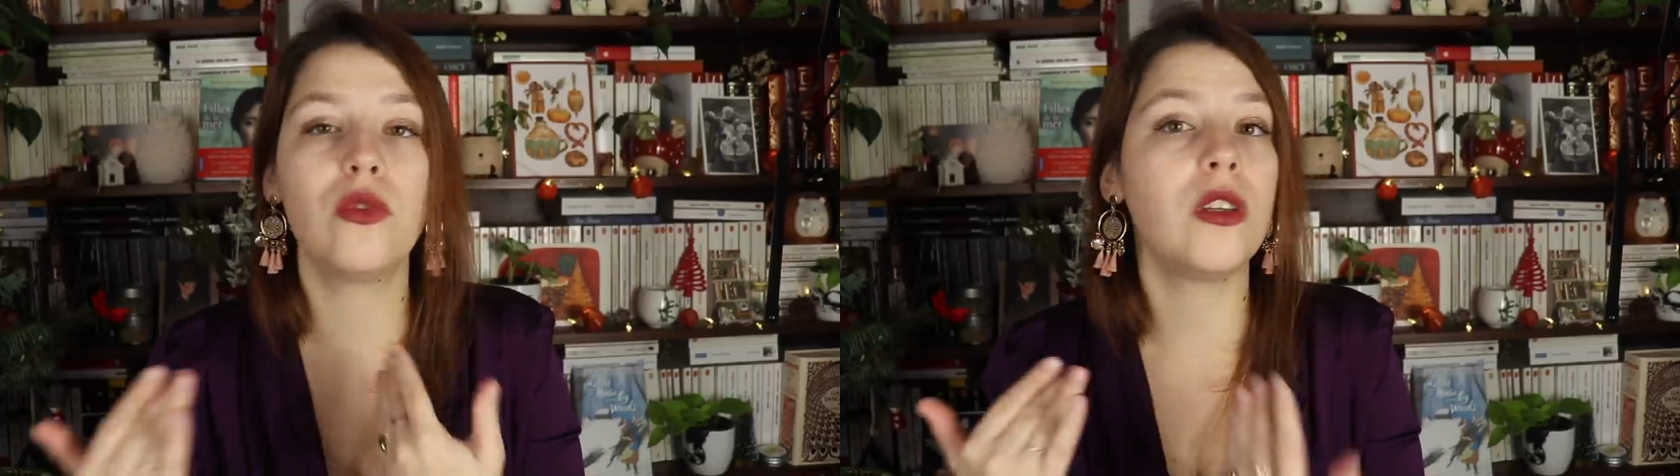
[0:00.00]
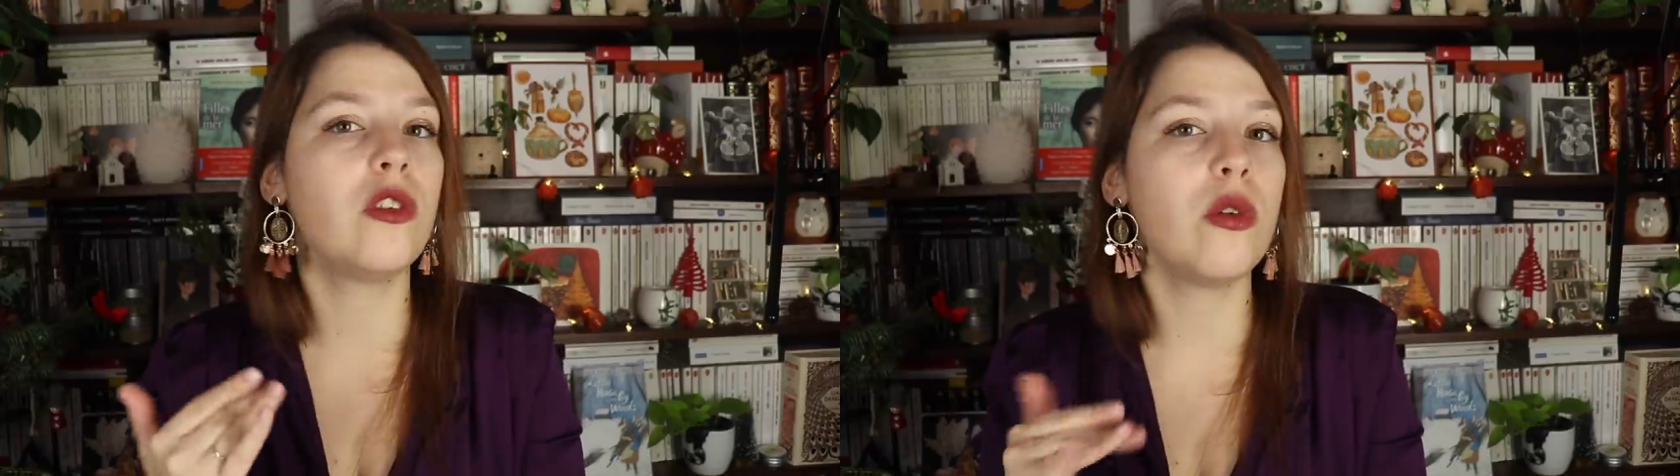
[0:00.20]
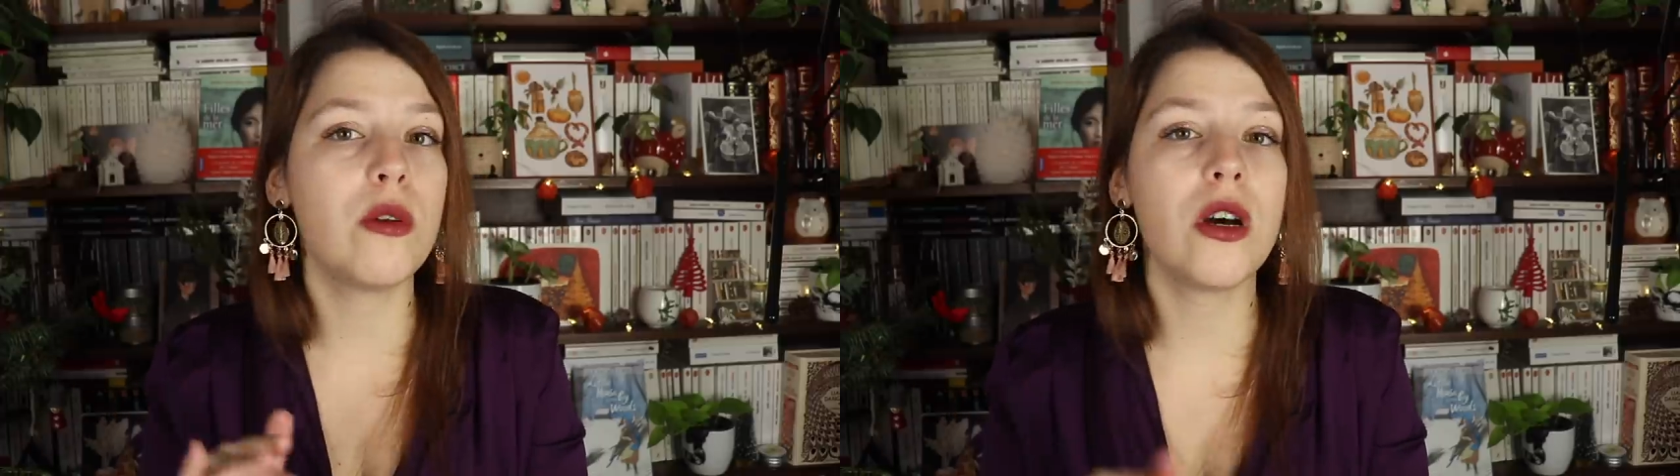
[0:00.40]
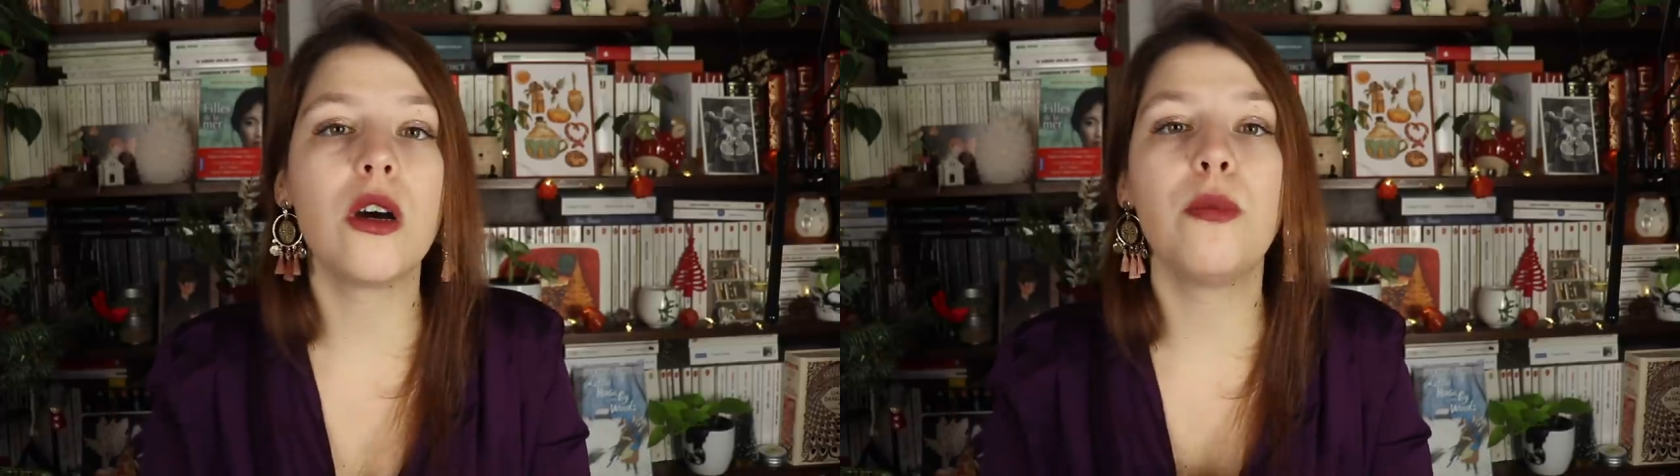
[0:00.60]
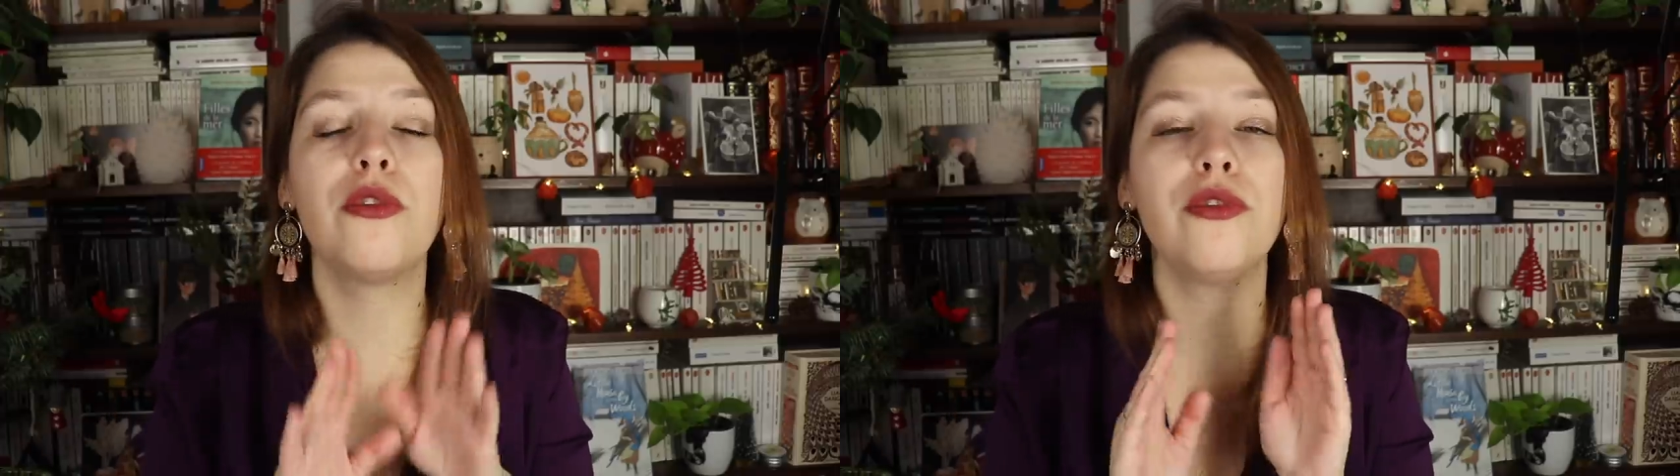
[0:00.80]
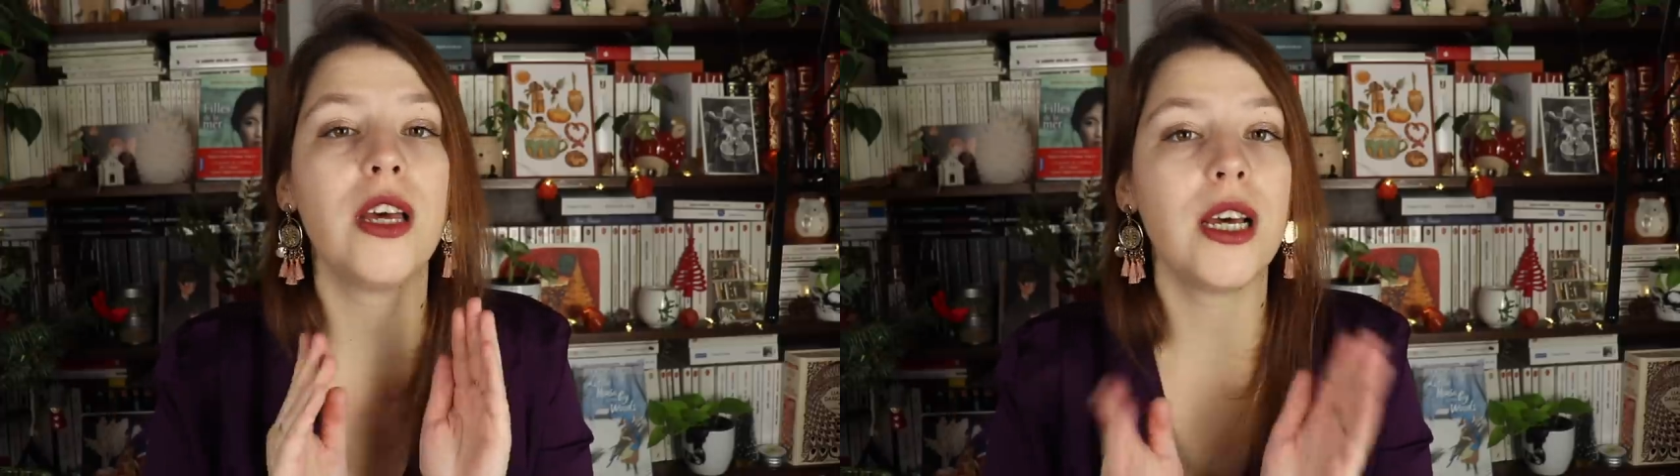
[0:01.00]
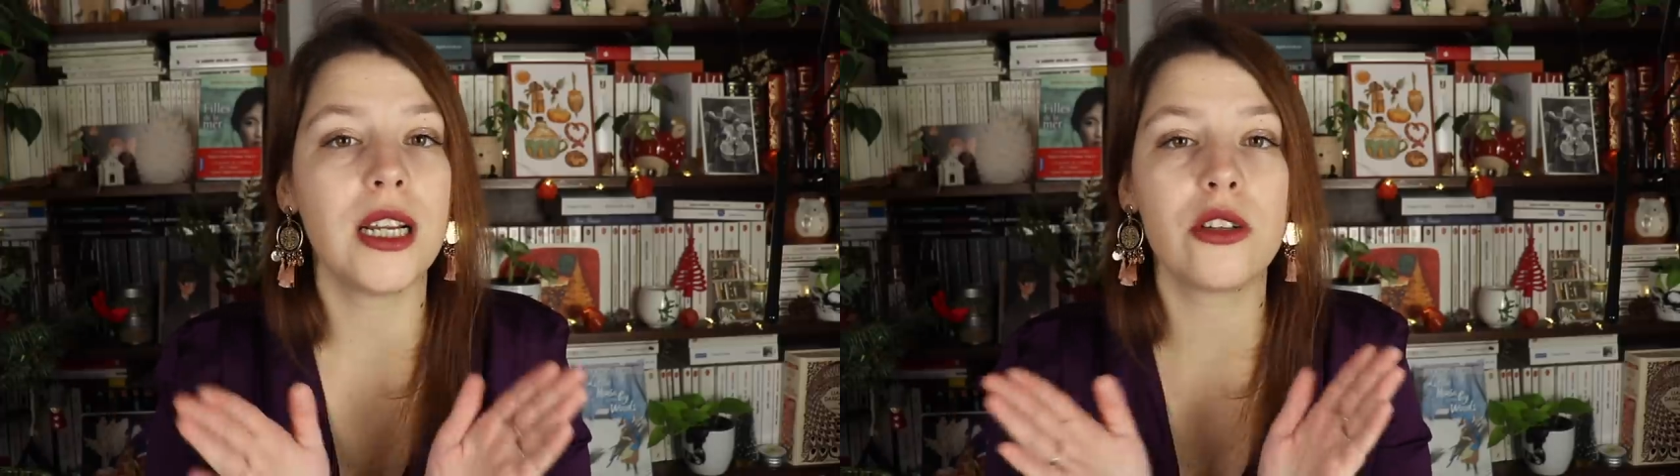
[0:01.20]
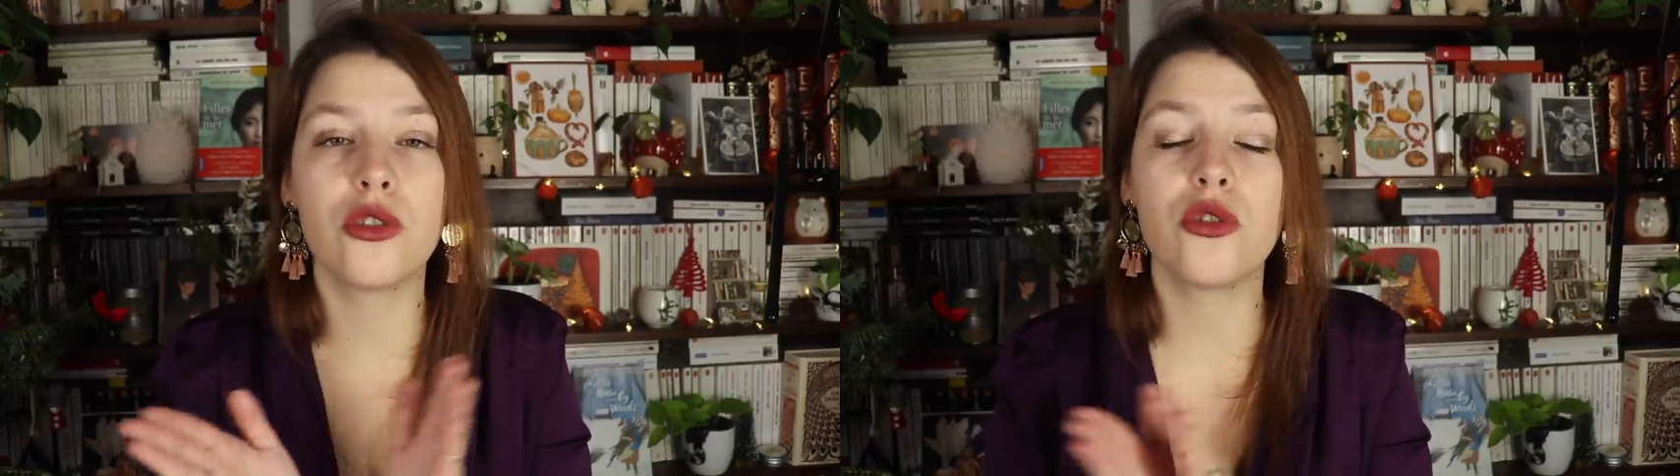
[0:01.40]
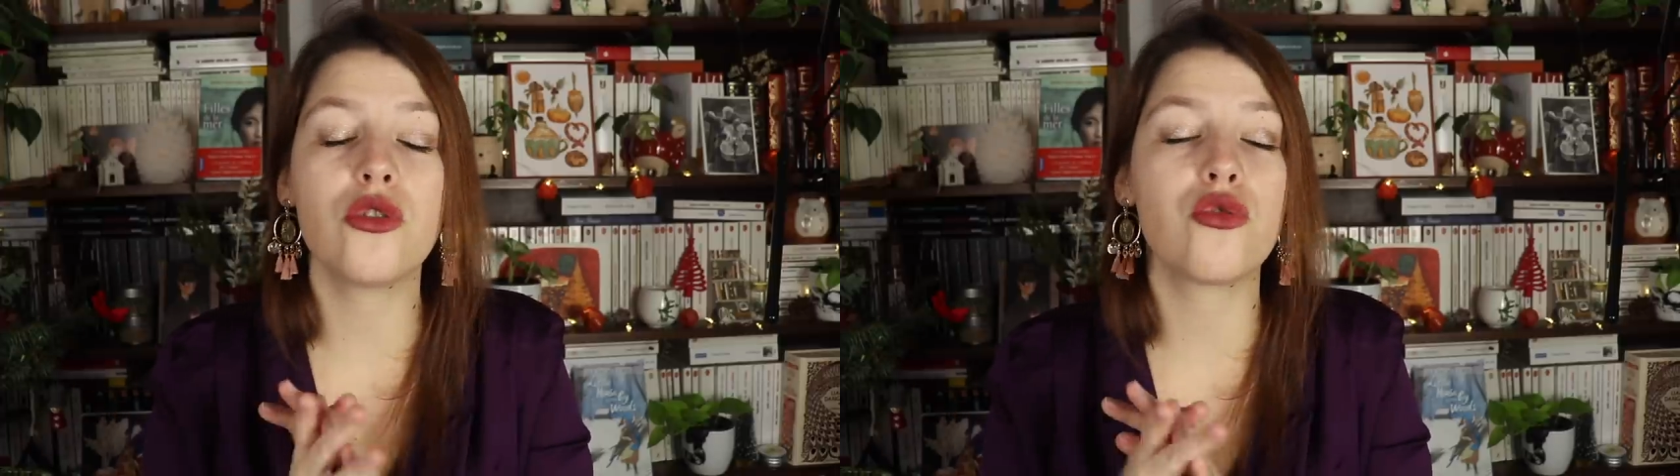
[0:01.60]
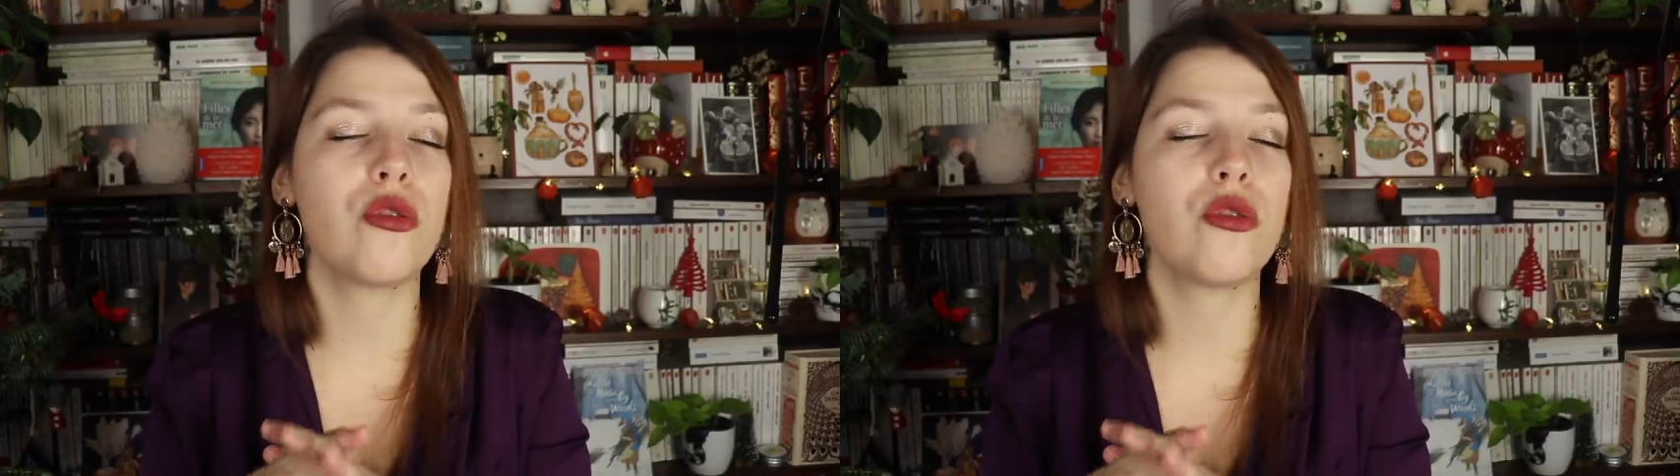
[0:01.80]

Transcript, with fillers: Victober pour faire quelque chose.